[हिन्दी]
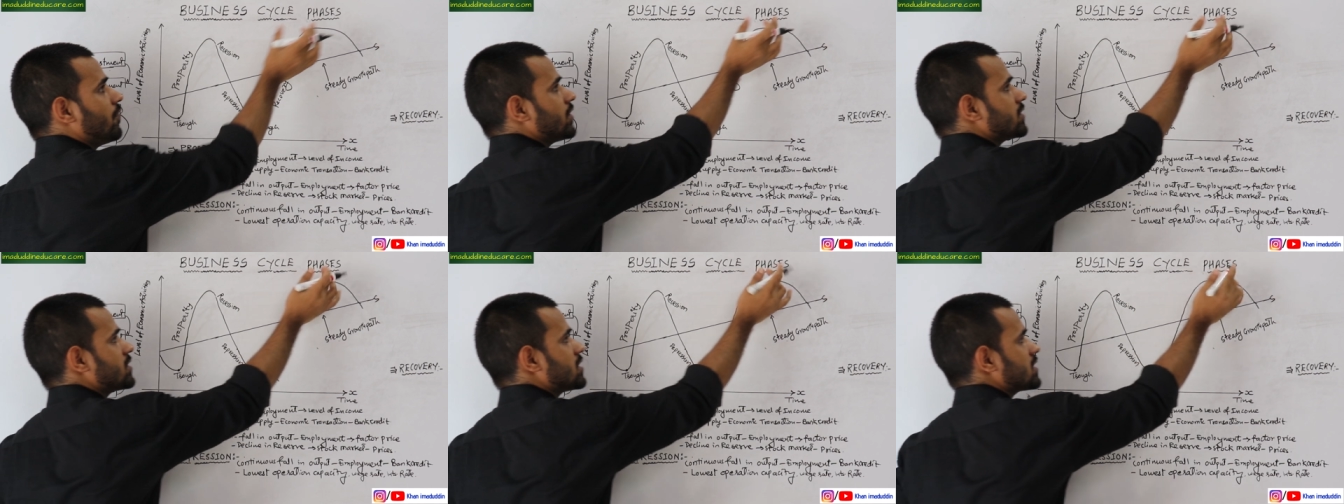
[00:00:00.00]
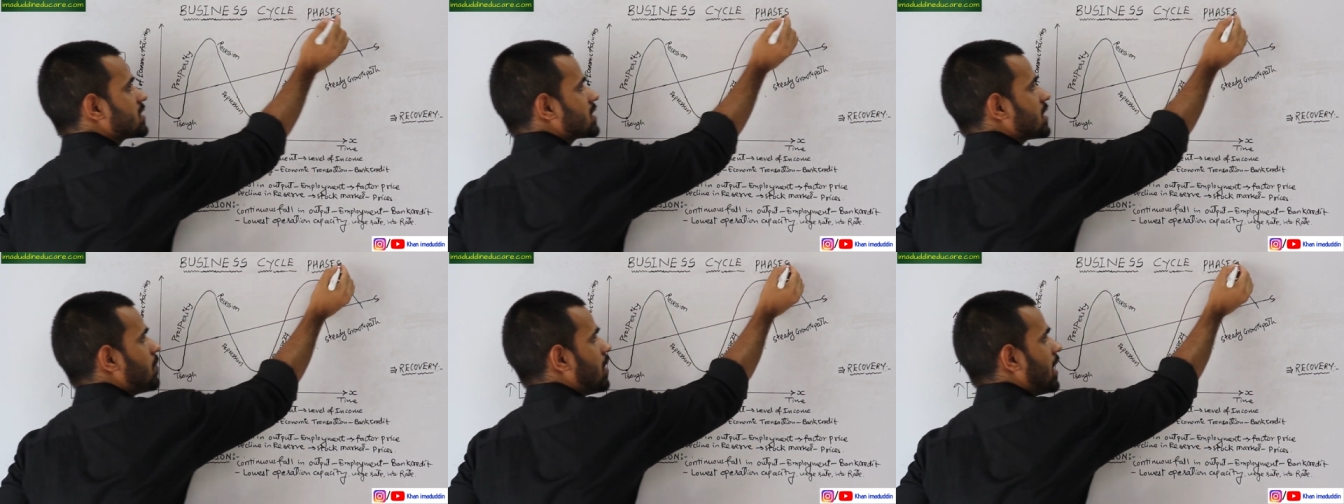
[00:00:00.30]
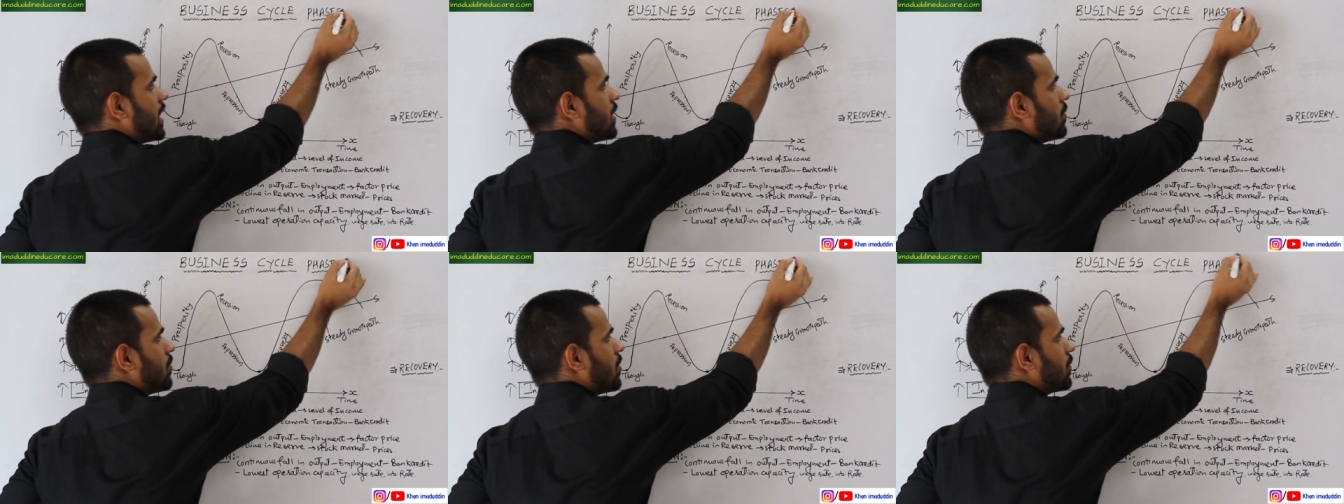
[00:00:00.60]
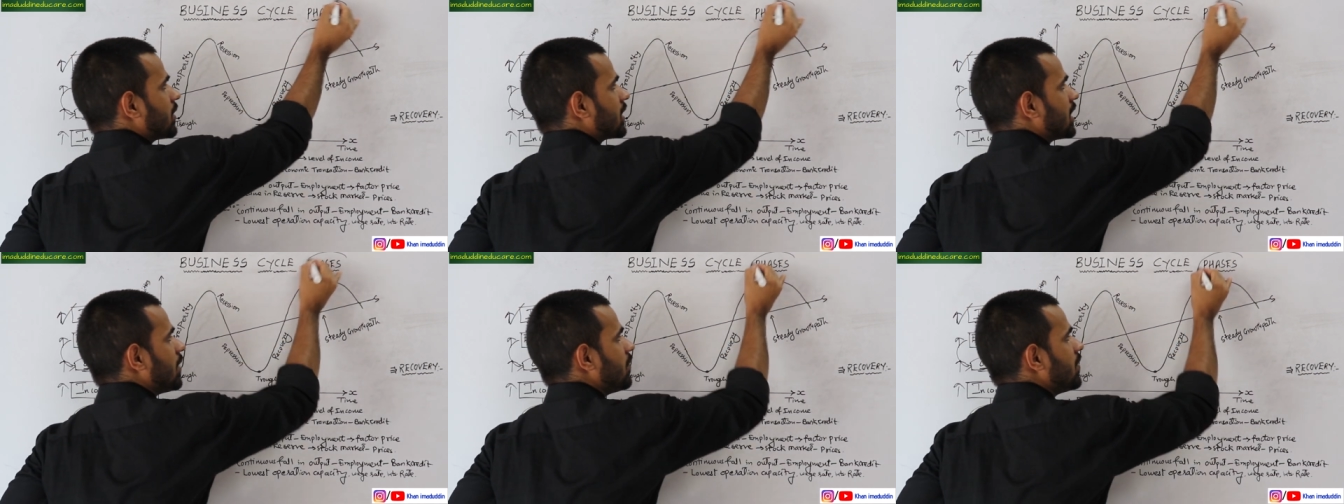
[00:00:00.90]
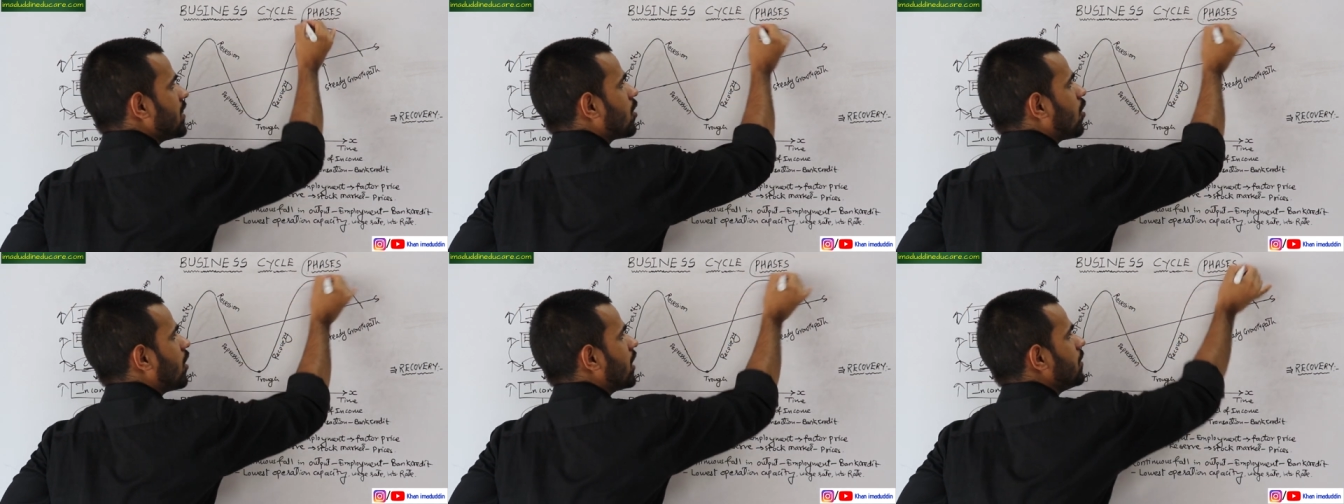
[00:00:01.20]
फेसेस के बारे में मतलब
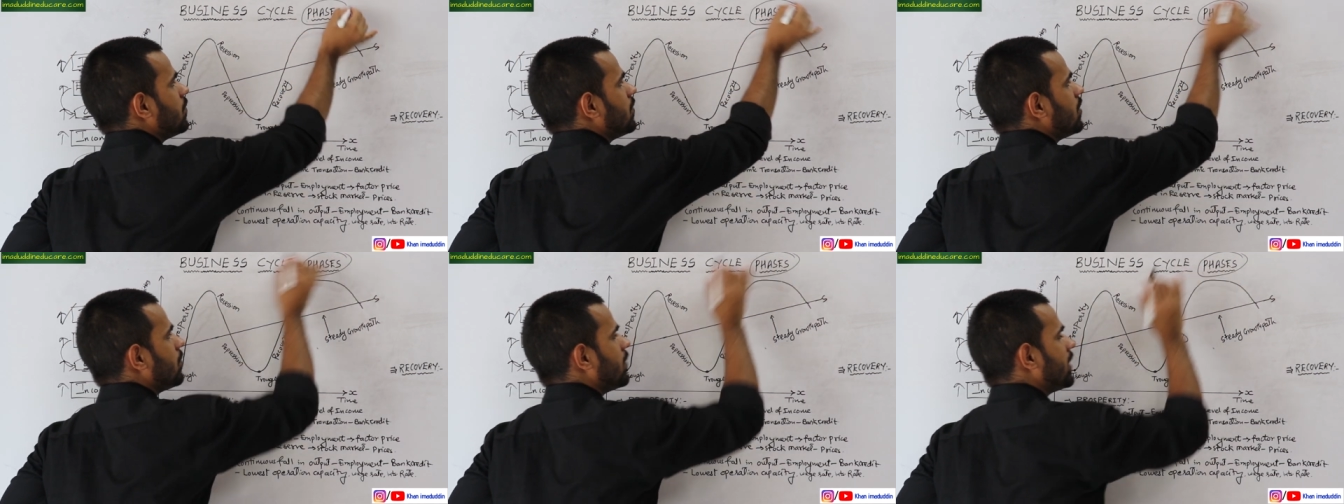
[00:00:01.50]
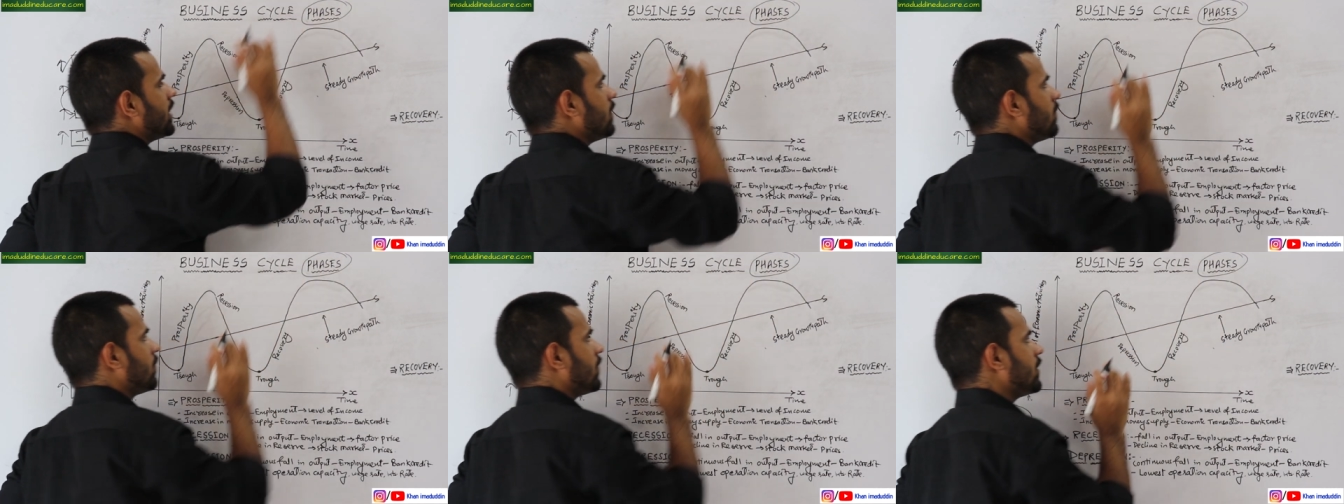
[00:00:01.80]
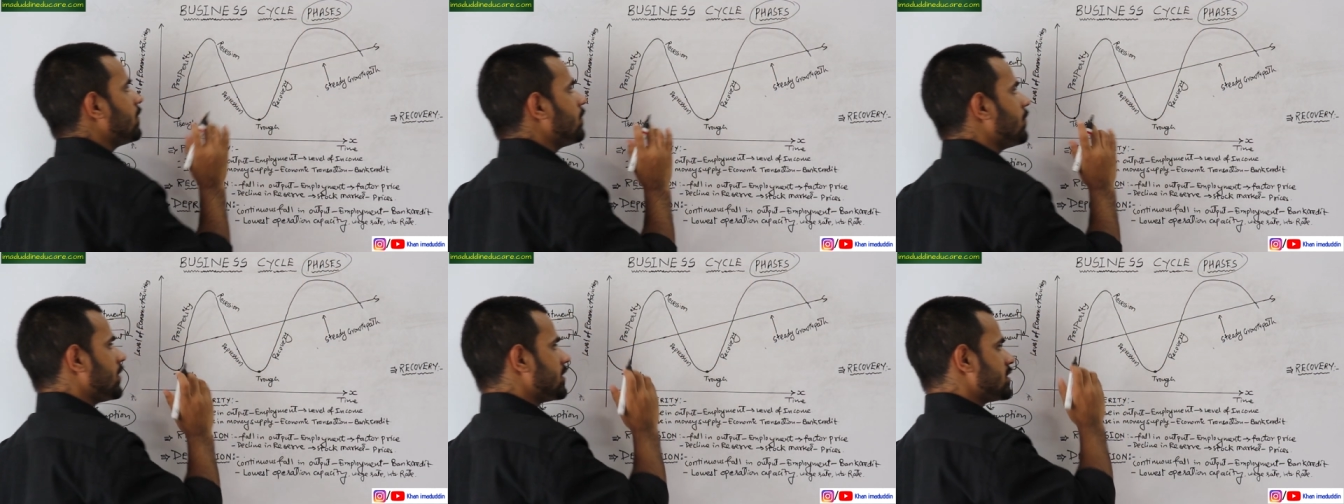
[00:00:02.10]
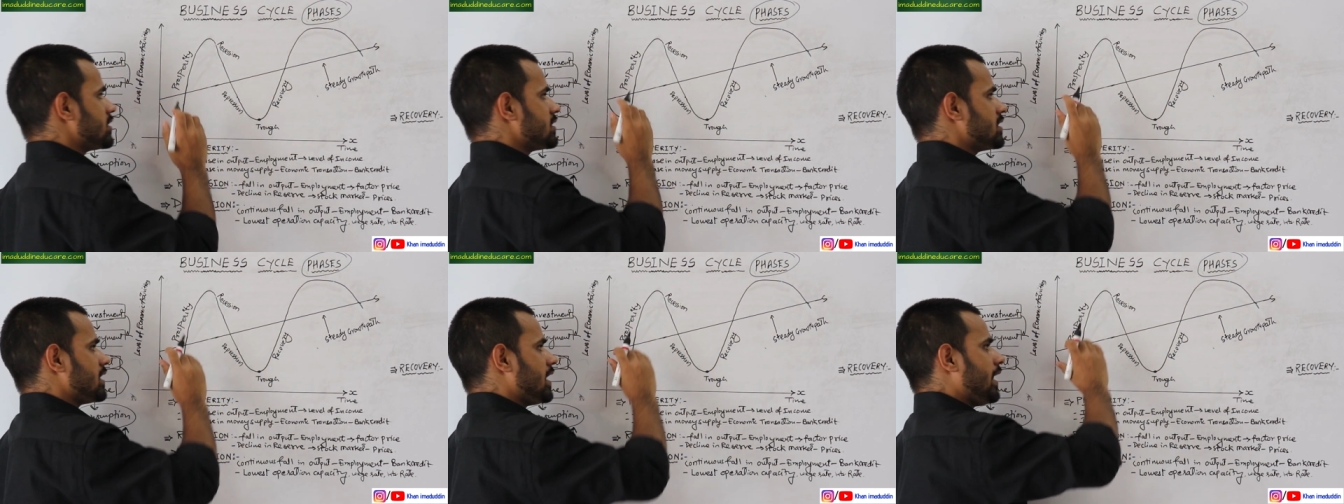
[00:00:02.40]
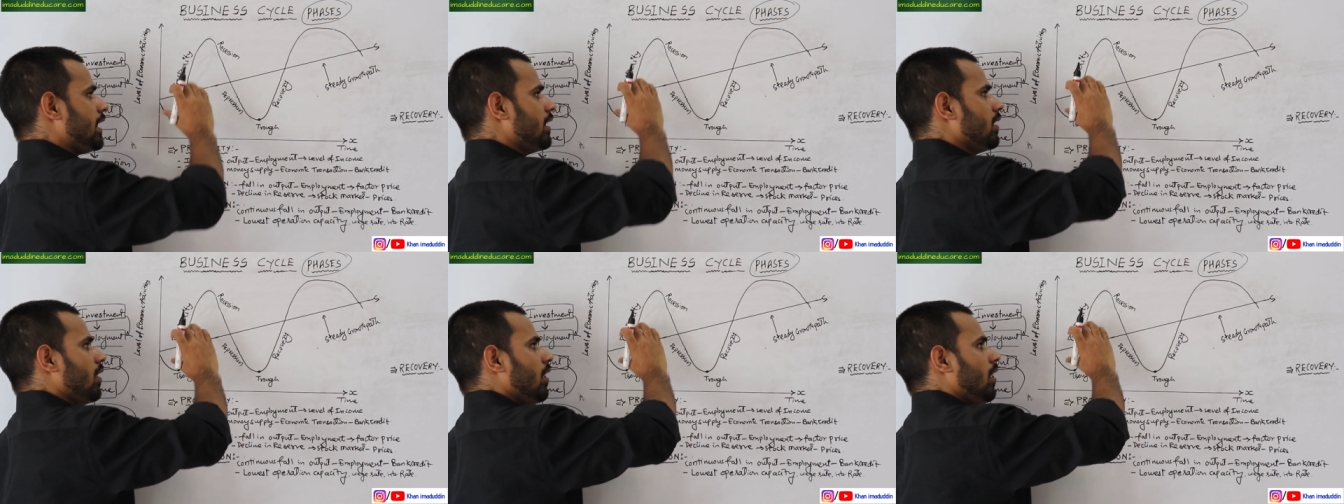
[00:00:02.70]
इकोनॉमी में डिफरेंट फेसेस
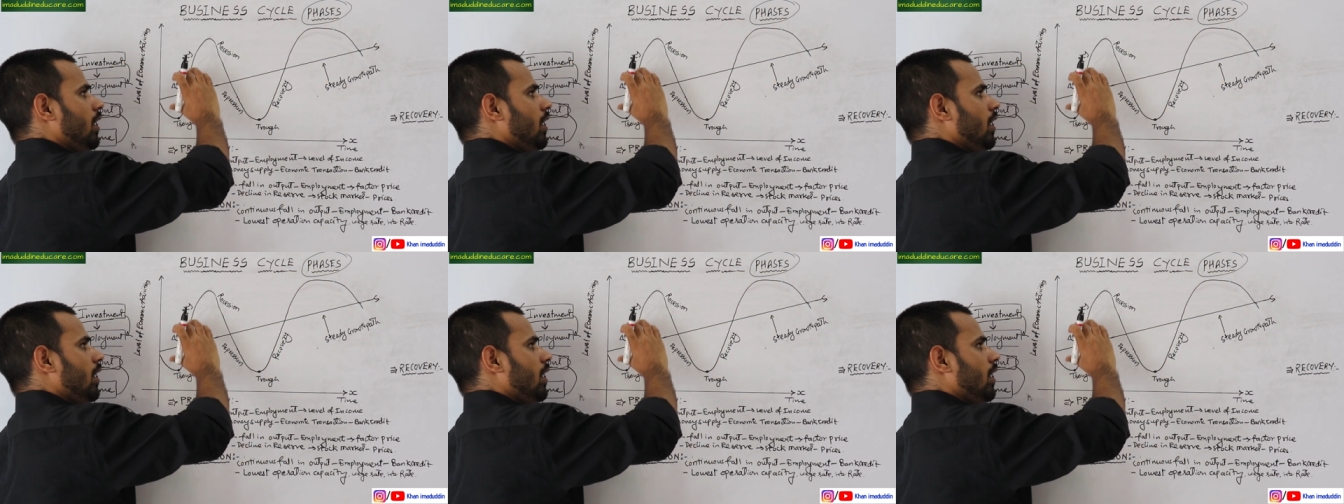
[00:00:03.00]
है